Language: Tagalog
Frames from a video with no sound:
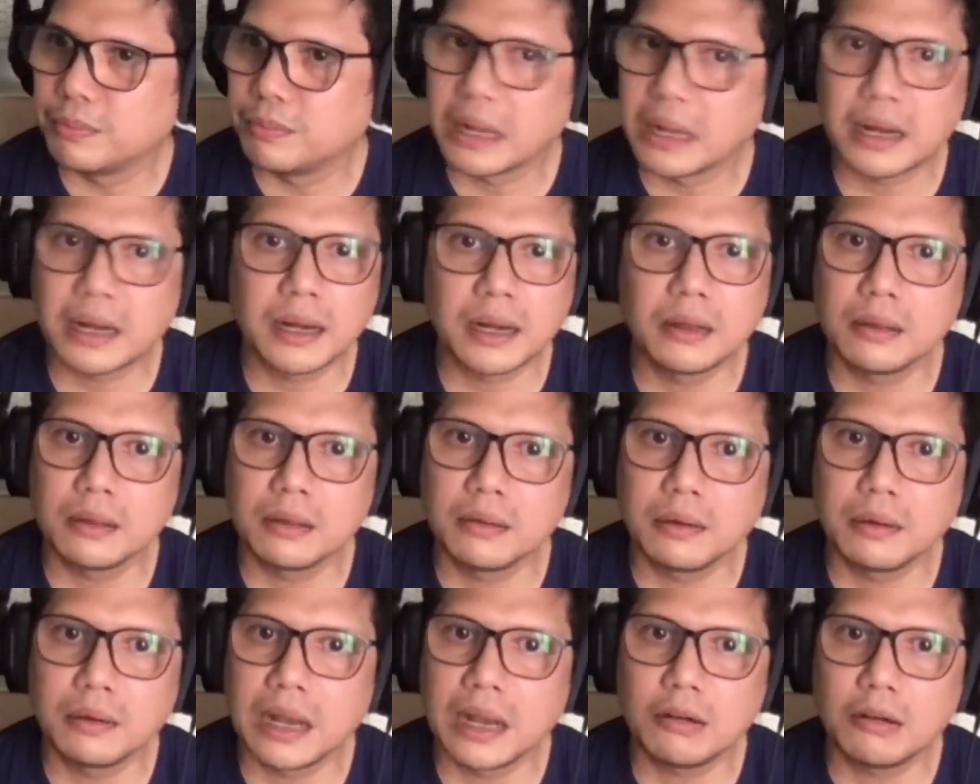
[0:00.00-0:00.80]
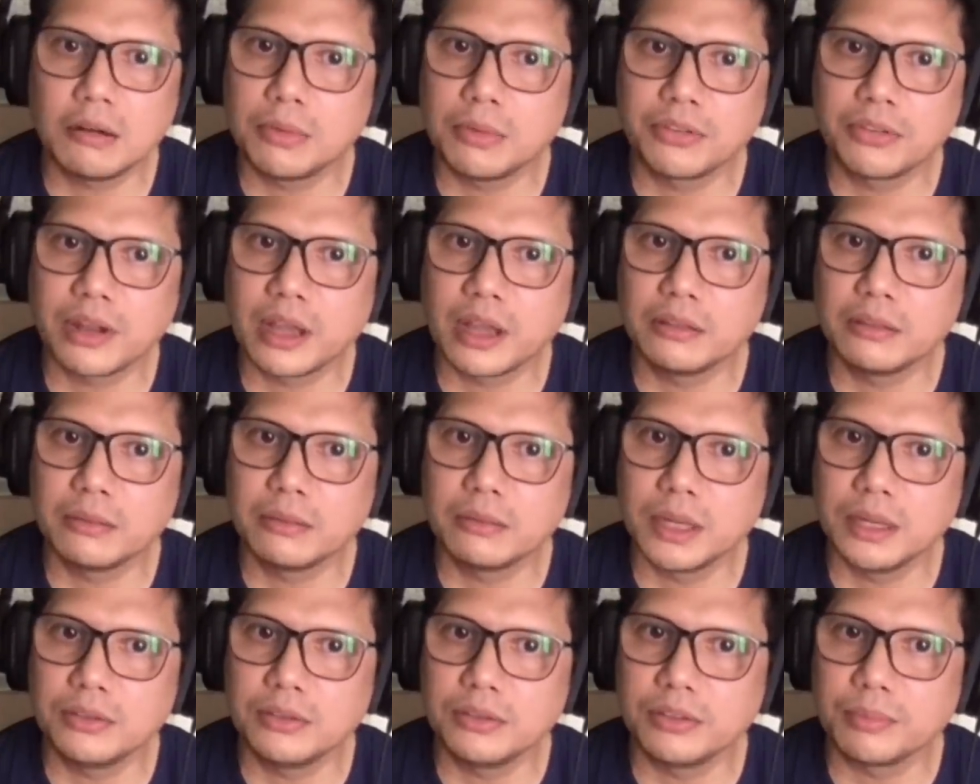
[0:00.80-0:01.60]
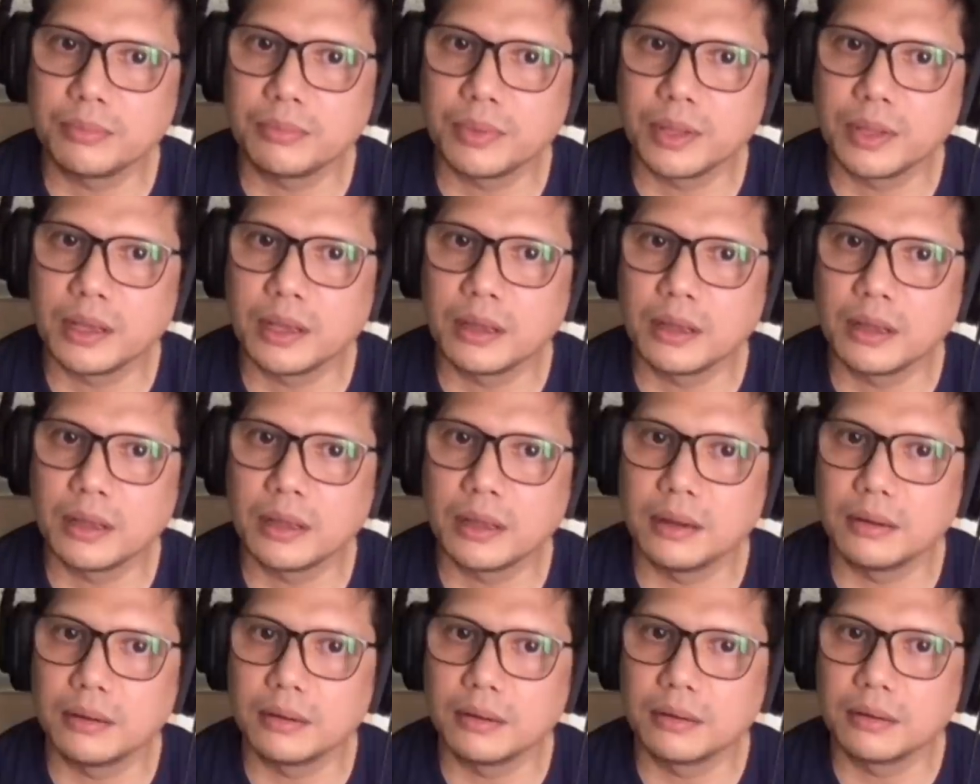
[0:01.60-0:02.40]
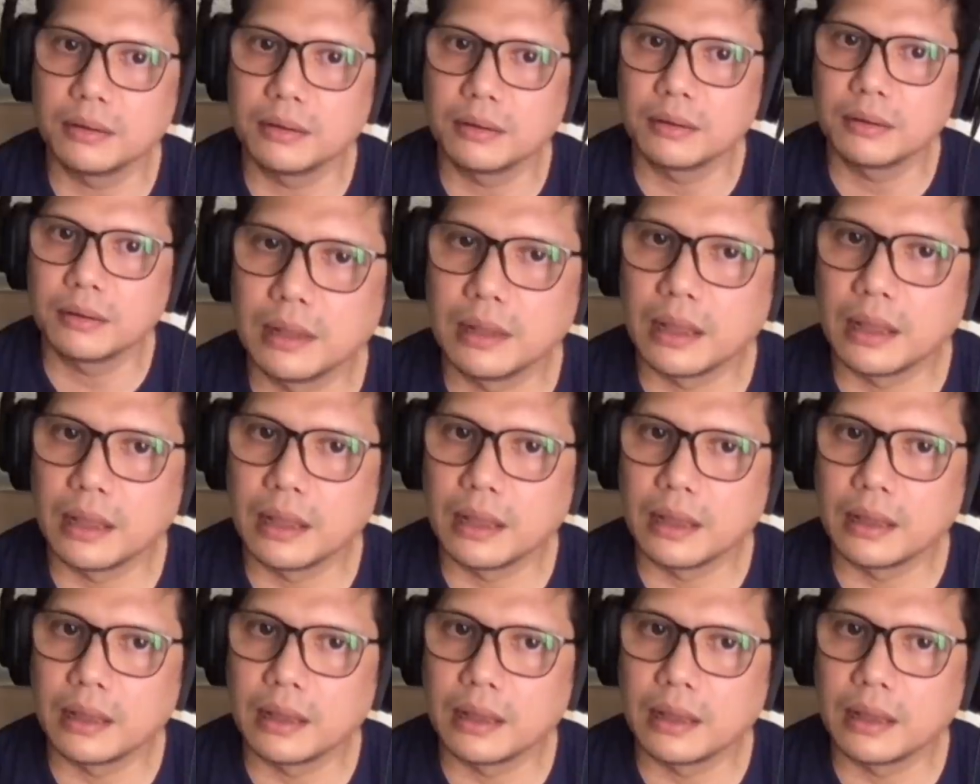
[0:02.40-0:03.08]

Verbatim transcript: Parang wala ako masyadong maisip na ano na